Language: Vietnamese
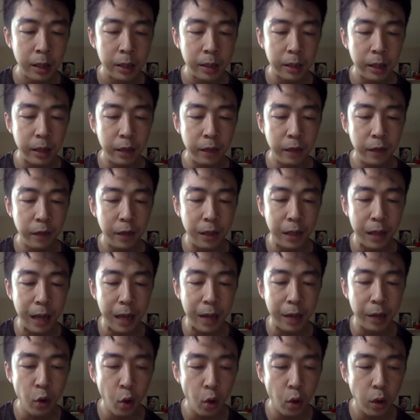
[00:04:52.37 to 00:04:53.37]
thay vì là
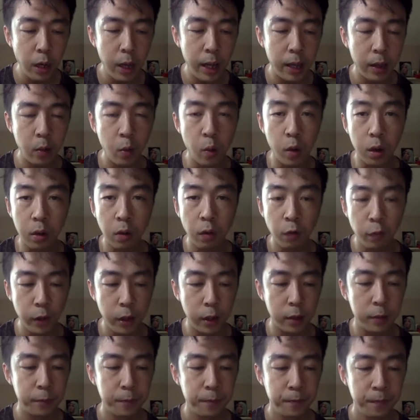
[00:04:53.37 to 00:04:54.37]
nô lệ của công
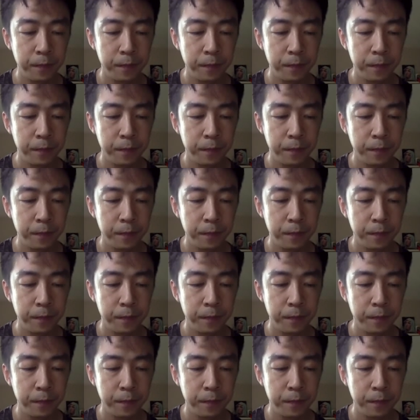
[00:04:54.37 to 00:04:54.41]
việc.